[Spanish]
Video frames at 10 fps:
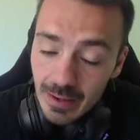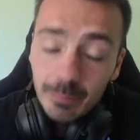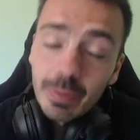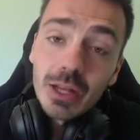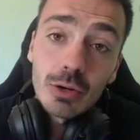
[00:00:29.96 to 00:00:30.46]

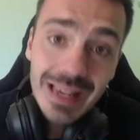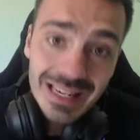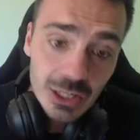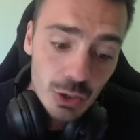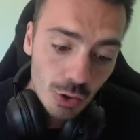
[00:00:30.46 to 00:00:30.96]
pero
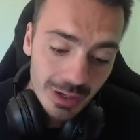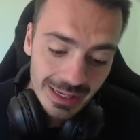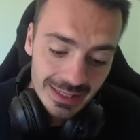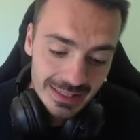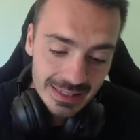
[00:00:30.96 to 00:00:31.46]
es lo que
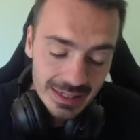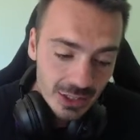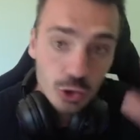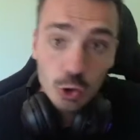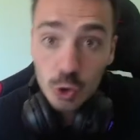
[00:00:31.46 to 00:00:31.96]
se
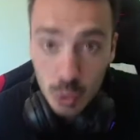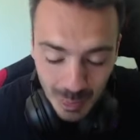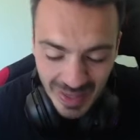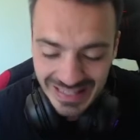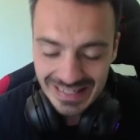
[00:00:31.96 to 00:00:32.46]

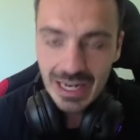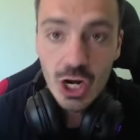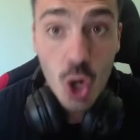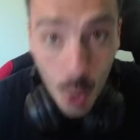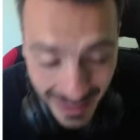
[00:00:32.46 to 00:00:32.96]
sospecha,
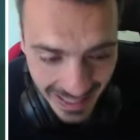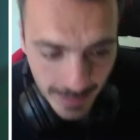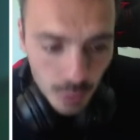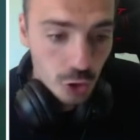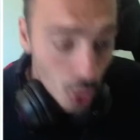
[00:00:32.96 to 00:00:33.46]
lo
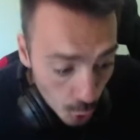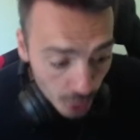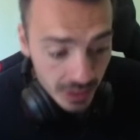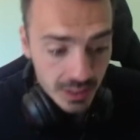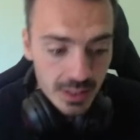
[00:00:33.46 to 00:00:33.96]
veremos.
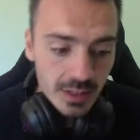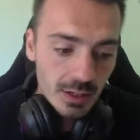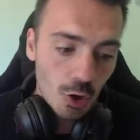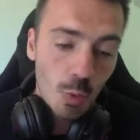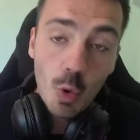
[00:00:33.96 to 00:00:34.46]
Hoy,
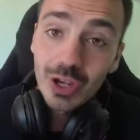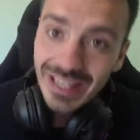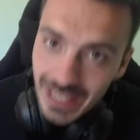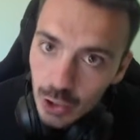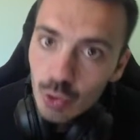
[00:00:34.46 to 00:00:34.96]
como
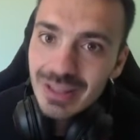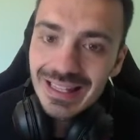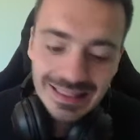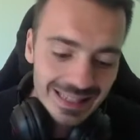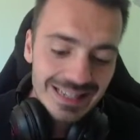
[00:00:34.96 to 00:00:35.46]
quiero
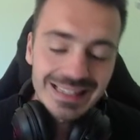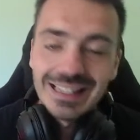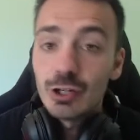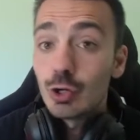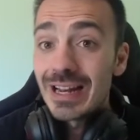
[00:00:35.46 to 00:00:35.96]
intentar
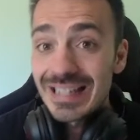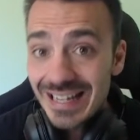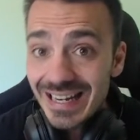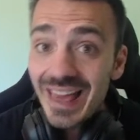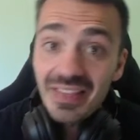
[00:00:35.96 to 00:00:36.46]
seguir con la
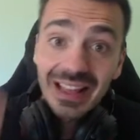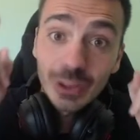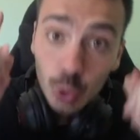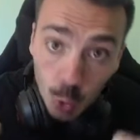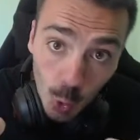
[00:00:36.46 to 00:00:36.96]
serie de
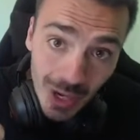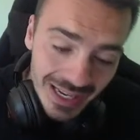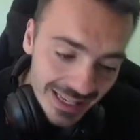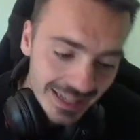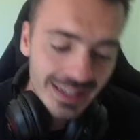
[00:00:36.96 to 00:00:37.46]
Tú
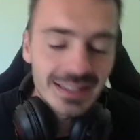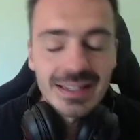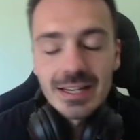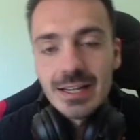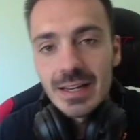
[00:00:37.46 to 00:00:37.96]
eliges,
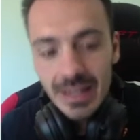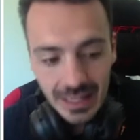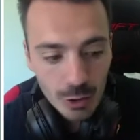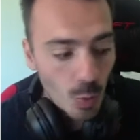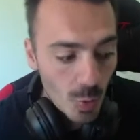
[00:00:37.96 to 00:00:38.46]

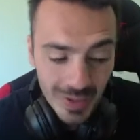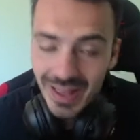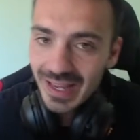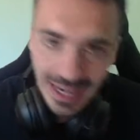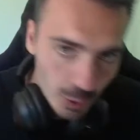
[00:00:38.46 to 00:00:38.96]
quiero volver a
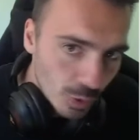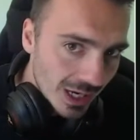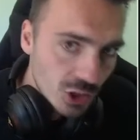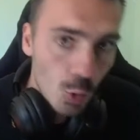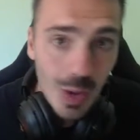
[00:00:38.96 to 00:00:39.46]
dejar
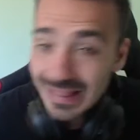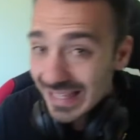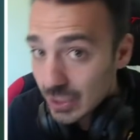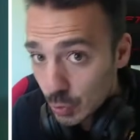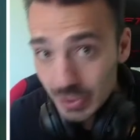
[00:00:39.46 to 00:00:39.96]
unas
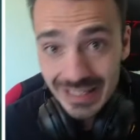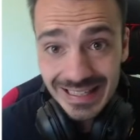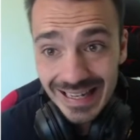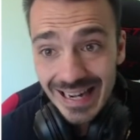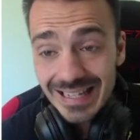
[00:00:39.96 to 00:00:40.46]
cuantas cosas
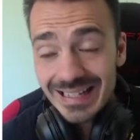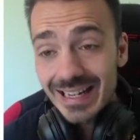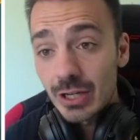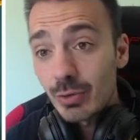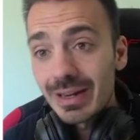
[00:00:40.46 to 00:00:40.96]
claras que
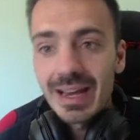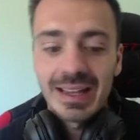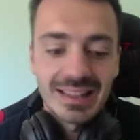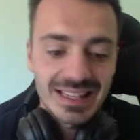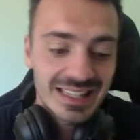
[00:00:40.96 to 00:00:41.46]
creo que la
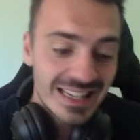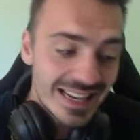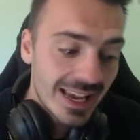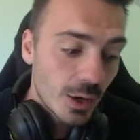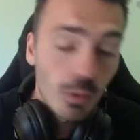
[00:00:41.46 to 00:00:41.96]
gente
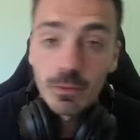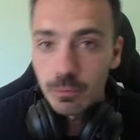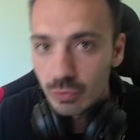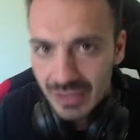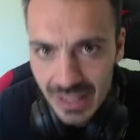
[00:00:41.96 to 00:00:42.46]
sigue
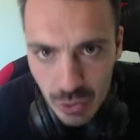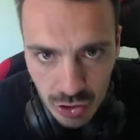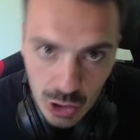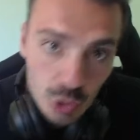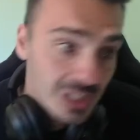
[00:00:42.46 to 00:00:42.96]

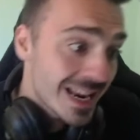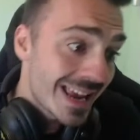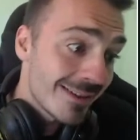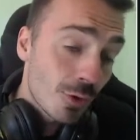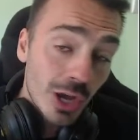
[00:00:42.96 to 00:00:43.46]
confundiéndose o sigue
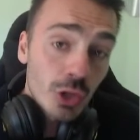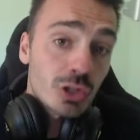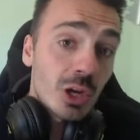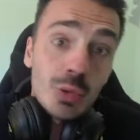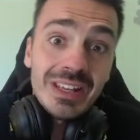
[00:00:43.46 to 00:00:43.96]

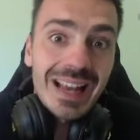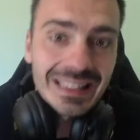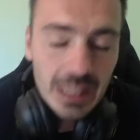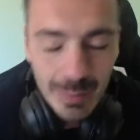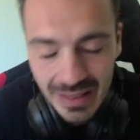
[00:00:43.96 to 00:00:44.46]
equivocándose o
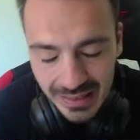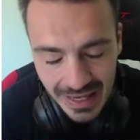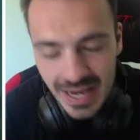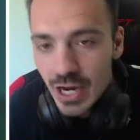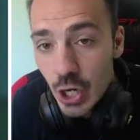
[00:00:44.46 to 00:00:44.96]

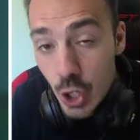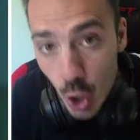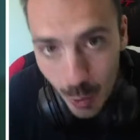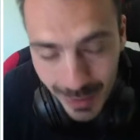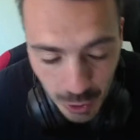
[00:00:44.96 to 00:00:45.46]
directamente
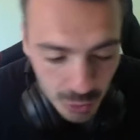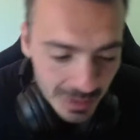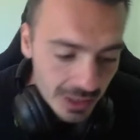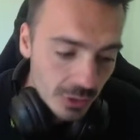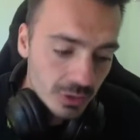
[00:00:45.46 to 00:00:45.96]
no ve los
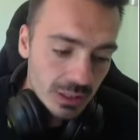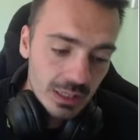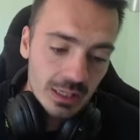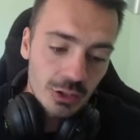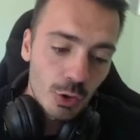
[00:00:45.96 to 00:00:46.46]
vídeos.
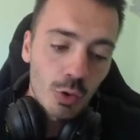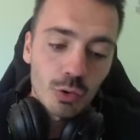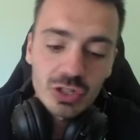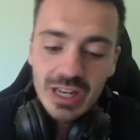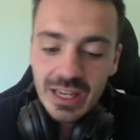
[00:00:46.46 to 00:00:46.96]
Y yo
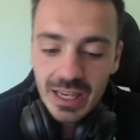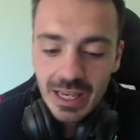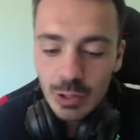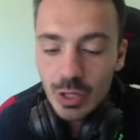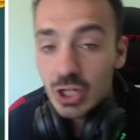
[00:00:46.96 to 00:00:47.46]
sé que
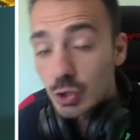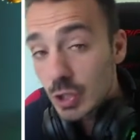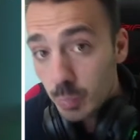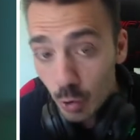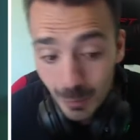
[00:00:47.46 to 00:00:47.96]
en
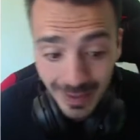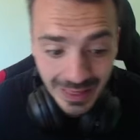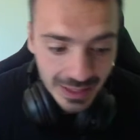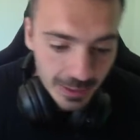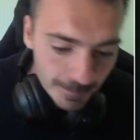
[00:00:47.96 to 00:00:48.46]
ocasiones puedo
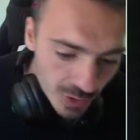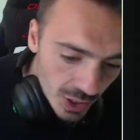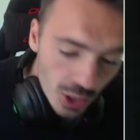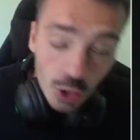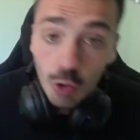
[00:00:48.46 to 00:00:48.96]
parecer
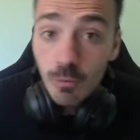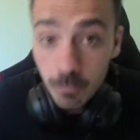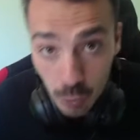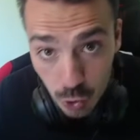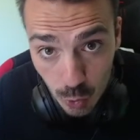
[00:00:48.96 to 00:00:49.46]

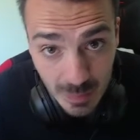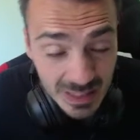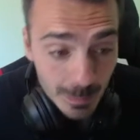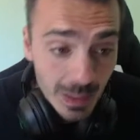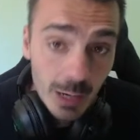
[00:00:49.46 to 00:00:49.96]
confuso en
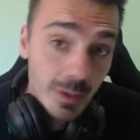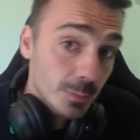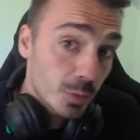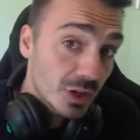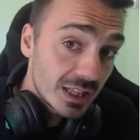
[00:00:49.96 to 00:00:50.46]
mis palabras
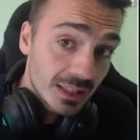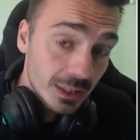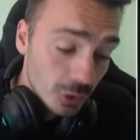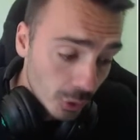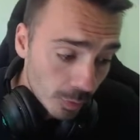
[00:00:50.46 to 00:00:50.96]
porque
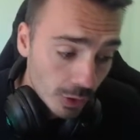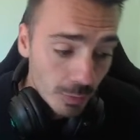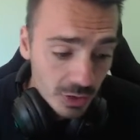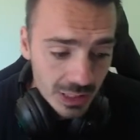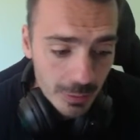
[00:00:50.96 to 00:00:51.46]
intento, bueno,
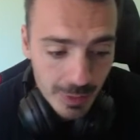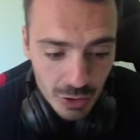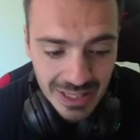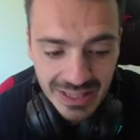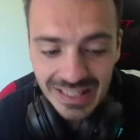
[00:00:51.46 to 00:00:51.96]
pues que el vídeo
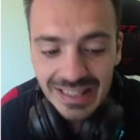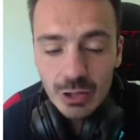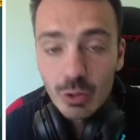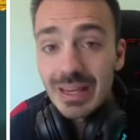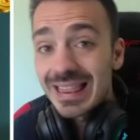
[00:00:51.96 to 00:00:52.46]
sea
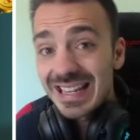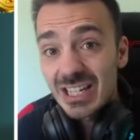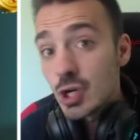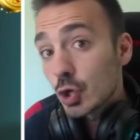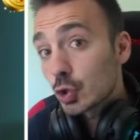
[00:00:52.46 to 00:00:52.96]
entretenido y quizás
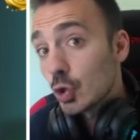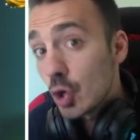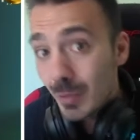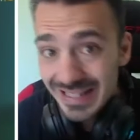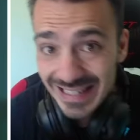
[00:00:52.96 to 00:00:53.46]
no soy
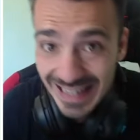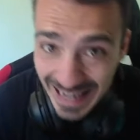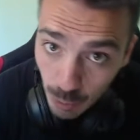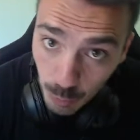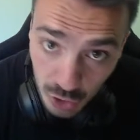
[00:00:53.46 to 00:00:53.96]
lo más
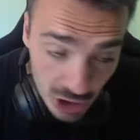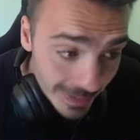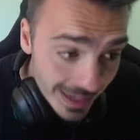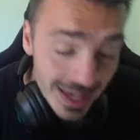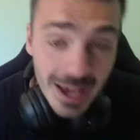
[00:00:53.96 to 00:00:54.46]
claro
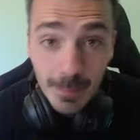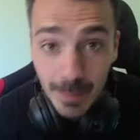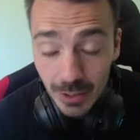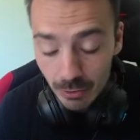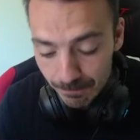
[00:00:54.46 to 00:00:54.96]
posible,
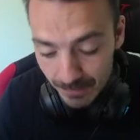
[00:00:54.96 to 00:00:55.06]
pero